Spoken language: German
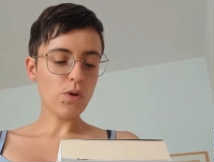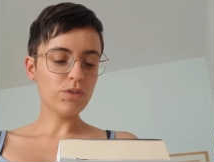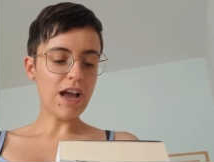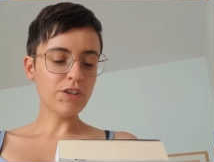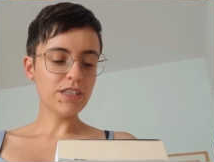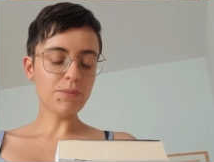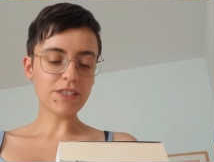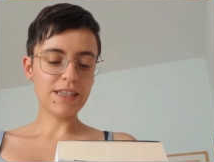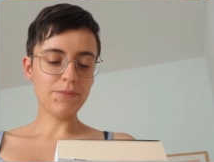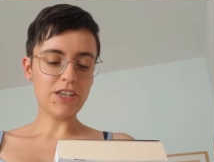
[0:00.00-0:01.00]
Und auch
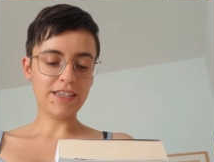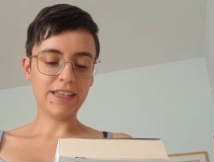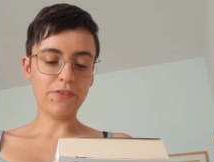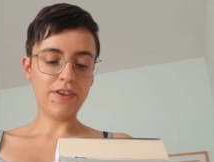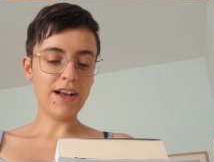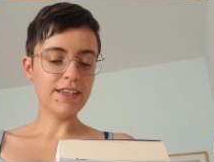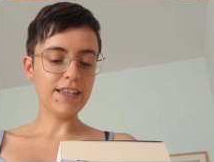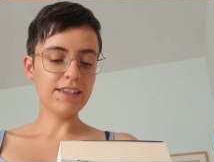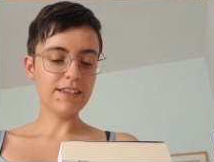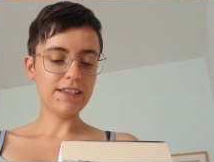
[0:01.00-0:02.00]
Timos Leben scheint in Gefahr,
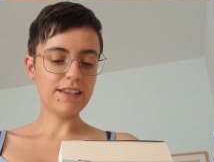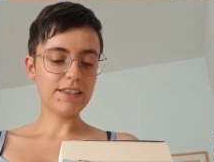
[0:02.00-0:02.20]
denn